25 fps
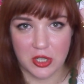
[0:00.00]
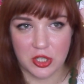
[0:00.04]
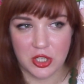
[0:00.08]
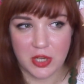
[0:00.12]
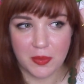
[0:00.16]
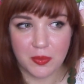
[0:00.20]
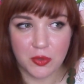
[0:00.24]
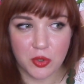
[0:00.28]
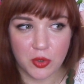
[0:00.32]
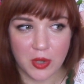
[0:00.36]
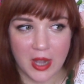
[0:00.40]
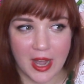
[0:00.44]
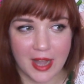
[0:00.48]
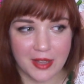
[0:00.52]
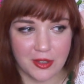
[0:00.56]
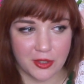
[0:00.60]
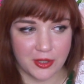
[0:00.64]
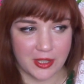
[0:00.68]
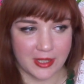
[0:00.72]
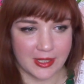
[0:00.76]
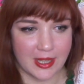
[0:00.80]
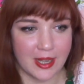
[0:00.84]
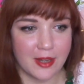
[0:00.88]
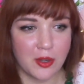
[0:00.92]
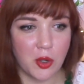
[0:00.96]
Szeptucha to
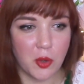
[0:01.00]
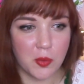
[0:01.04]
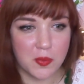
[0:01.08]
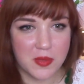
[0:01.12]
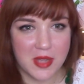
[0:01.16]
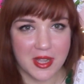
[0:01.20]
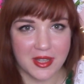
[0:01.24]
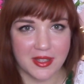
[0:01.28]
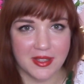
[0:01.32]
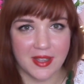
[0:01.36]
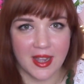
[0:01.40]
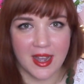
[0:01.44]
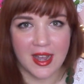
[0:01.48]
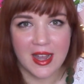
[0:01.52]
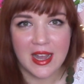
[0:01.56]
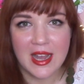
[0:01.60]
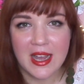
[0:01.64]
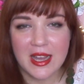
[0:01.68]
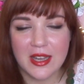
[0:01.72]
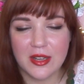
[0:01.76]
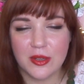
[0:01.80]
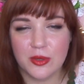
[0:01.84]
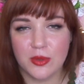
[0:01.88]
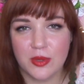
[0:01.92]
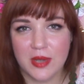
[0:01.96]
taka kobieta,
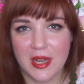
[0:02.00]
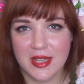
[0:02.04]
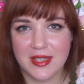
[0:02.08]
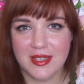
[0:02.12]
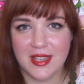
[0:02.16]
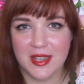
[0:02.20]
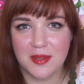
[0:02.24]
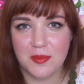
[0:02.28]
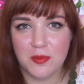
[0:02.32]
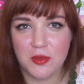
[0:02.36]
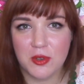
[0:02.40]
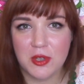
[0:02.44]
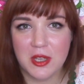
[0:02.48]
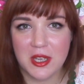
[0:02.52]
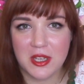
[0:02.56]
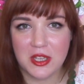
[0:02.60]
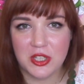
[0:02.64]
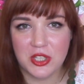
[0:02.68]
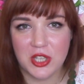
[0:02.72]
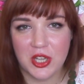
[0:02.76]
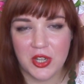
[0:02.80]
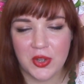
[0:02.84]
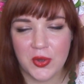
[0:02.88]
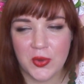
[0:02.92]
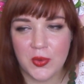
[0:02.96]
która zajmuje
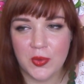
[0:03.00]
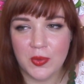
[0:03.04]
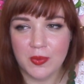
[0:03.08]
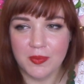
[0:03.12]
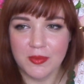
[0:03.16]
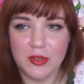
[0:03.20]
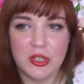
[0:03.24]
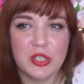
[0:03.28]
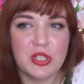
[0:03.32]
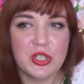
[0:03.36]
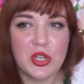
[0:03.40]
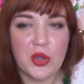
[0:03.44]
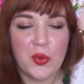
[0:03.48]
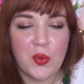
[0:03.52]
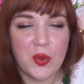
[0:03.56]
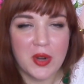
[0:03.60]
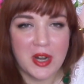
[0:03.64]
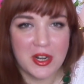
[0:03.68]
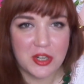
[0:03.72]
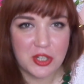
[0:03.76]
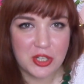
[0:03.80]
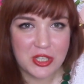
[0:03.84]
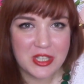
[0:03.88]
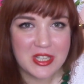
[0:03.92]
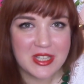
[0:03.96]
się
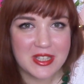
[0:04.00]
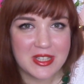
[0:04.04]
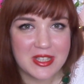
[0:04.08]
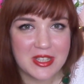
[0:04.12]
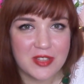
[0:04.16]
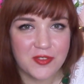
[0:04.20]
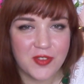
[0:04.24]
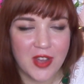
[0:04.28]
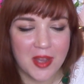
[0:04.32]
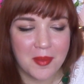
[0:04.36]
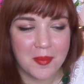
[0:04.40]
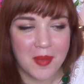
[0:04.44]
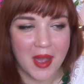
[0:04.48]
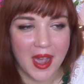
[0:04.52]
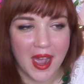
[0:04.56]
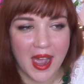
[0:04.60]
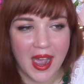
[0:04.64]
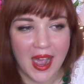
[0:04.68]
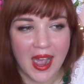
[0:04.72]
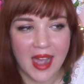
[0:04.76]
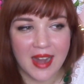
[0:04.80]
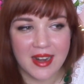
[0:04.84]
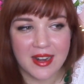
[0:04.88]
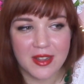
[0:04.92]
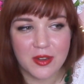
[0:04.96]
ziołolecznictwem,
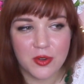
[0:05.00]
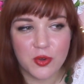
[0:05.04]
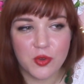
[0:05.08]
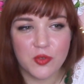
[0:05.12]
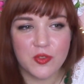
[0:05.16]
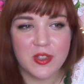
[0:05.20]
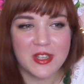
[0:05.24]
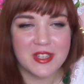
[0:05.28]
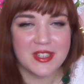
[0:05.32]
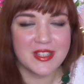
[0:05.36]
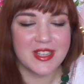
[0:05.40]
ale również